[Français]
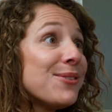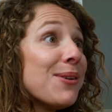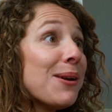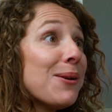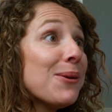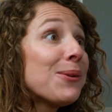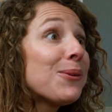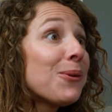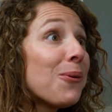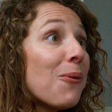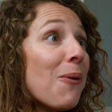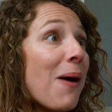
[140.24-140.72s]
Tu as
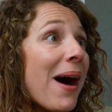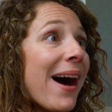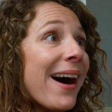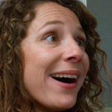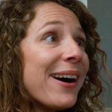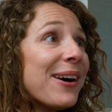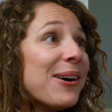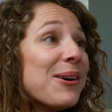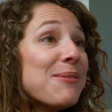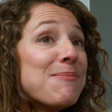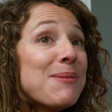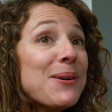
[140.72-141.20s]
le droit
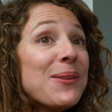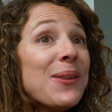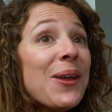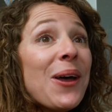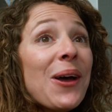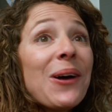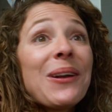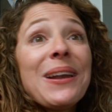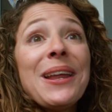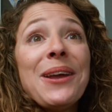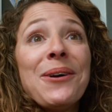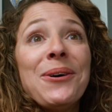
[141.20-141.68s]
au
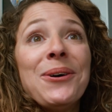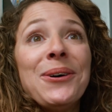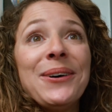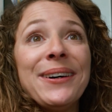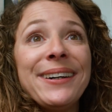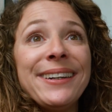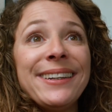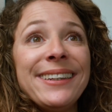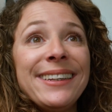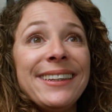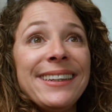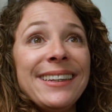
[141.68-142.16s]
bonheur, Léo.
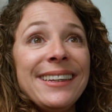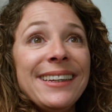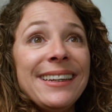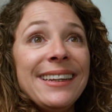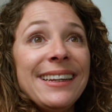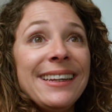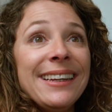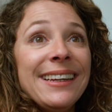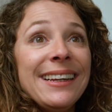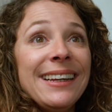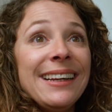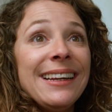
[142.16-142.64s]

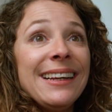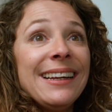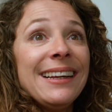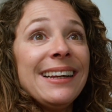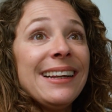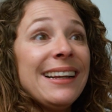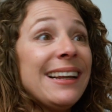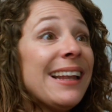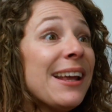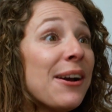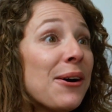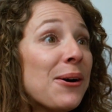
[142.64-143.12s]

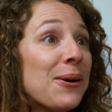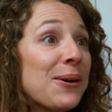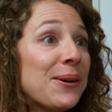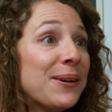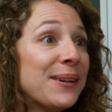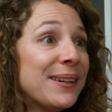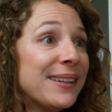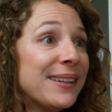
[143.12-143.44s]
Léo,